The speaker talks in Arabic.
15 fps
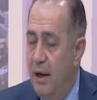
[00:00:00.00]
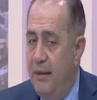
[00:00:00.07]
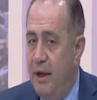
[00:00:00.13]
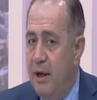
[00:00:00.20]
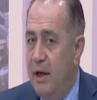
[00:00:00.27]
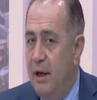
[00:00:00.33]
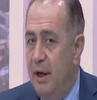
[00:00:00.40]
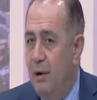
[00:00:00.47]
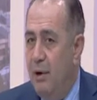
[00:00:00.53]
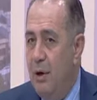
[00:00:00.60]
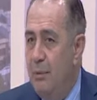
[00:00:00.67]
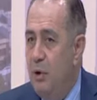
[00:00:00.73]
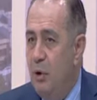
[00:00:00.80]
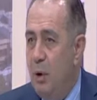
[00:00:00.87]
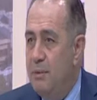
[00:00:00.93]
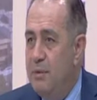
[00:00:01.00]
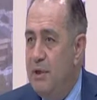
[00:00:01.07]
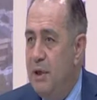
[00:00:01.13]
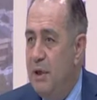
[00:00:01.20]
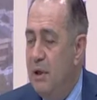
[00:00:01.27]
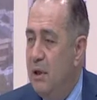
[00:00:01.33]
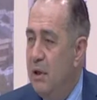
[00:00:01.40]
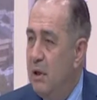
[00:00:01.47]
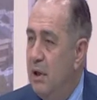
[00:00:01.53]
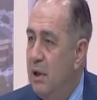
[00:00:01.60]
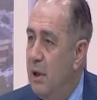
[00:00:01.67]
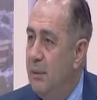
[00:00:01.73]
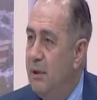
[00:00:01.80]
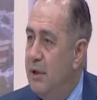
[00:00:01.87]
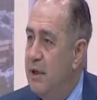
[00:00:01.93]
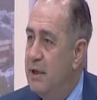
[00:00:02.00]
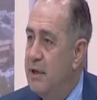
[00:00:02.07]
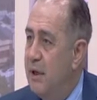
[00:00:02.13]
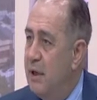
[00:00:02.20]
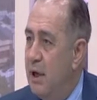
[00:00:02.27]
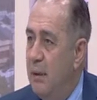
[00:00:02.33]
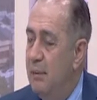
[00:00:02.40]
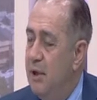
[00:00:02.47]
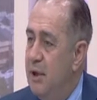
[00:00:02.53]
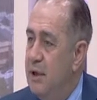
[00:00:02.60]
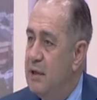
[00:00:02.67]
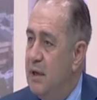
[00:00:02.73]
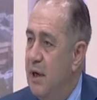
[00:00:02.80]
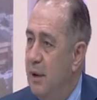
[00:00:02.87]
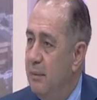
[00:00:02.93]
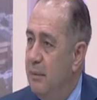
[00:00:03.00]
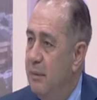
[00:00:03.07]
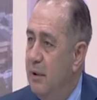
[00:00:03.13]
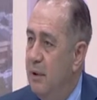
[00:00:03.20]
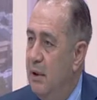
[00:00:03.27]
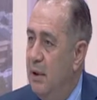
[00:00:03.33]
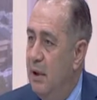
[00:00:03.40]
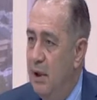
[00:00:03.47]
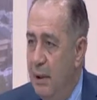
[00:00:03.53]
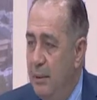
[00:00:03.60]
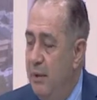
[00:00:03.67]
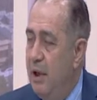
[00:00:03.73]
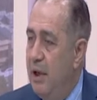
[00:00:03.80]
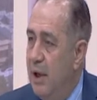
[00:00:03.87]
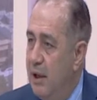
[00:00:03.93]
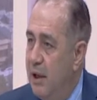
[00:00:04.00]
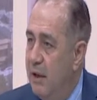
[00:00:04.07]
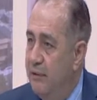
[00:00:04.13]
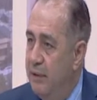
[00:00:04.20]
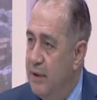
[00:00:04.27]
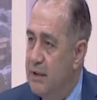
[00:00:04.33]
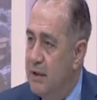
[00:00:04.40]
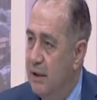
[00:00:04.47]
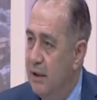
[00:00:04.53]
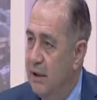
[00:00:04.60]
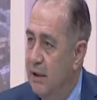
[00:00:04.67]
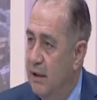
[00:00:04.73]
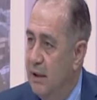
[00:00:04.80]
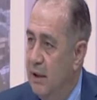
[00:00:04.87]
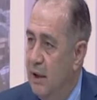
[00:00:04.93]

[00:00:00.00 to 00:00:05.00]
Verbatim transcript: هذا كان حوالي 150 ل 200 سنة قبل الإسلام إحنا بنحكي عن 2000 سنة